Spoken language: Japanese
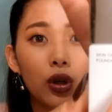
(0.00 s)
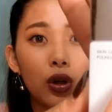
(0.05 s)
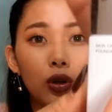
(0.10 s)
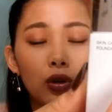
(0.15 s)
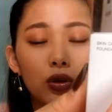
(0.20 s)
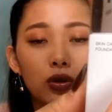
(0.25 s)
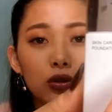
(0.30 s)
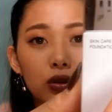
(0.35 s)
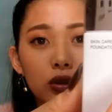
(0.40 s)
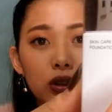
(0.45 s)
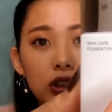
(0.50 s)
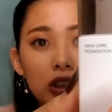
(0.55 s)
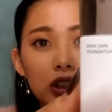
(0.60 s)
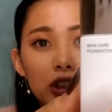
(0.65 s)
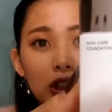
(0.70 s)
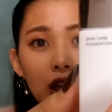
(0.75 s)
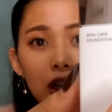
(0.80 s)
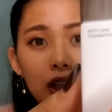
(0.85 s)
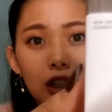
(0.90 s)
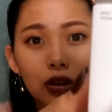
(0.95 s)
本当に素
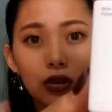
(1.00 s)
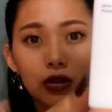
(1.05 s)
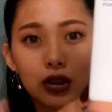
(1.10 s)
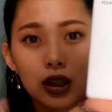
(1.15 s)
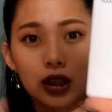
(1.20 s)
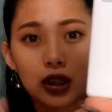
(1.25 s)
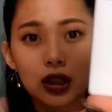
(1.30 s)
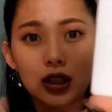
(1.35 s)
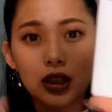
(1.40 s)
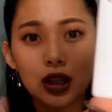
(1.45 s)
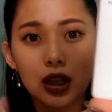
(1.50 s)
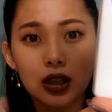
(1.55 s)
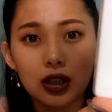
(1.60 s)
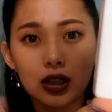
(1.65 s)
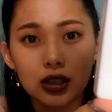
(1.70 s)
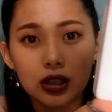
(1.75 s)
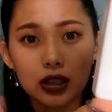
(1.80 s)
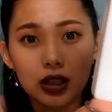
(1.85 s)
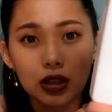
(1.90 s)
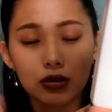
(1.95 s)
肌をね綺麗に
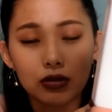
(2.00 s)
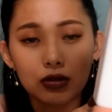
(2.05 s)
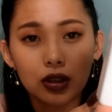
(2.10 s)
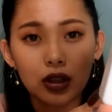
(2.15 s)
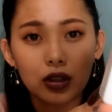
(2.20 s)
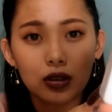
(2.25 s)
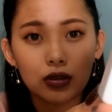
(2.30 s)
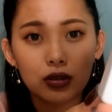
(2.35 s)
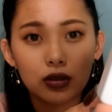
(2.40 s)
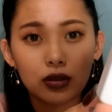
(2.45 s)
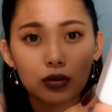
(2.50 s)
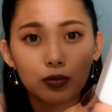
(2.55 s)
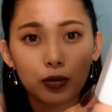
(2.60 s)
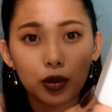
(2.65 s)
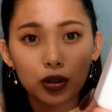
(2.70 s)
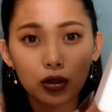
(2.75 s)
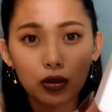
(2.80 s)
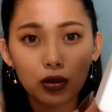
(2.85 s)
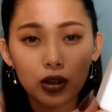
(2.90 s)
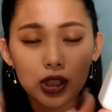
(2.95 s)
してくれるも
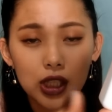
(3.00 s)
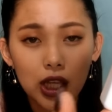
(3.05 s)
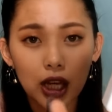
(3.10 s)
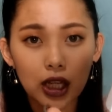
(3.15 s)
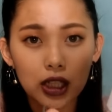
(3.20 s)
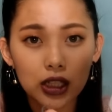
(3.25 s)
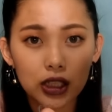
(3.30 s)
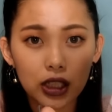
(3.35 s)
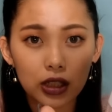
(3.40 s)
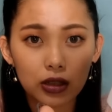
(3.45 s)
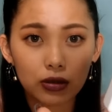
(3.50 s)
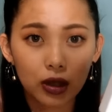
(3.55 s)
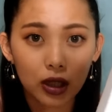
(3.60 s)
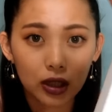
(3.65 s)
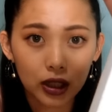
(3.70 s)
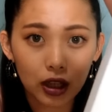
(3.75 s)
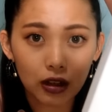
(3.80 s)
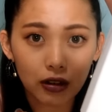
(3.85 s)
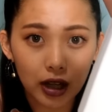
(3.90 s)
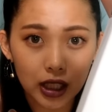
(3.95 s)
のを探してる
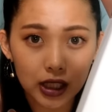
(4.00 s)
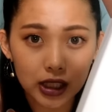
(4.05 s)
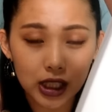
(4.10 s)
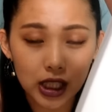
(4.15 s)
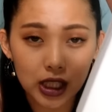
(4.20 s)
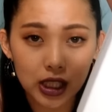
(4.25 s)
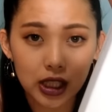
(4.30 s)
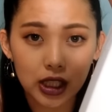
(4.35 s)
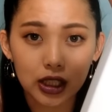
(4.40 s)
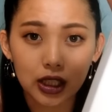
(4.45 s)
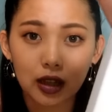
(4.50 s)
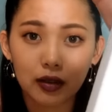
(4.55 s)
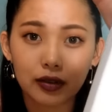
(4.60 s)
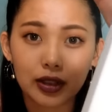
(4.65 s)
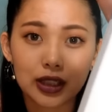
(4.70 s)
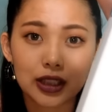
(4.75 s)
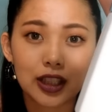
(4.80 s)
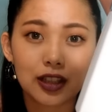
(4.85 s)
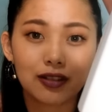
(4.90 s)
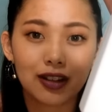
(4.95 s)
方は是非試
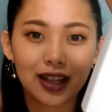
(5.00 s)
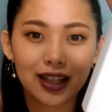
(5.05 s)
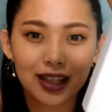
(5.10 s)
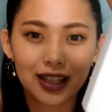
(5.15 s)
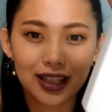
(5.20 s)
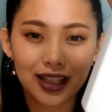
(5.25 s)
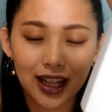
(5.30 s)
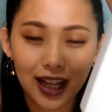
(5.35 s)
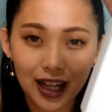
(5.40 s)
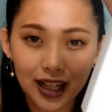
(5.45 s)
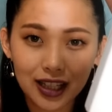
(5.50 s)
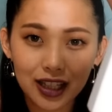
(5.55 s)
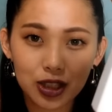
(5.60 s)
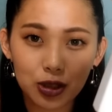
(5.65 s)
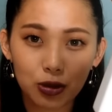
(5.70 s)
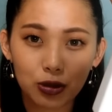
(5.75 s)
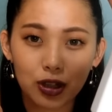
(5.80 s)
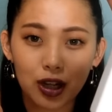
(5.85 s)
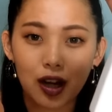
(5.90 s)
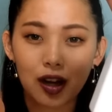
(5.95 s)
してはいかがで
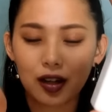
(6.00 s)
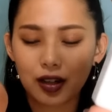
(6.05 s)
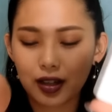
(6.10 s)
しょうか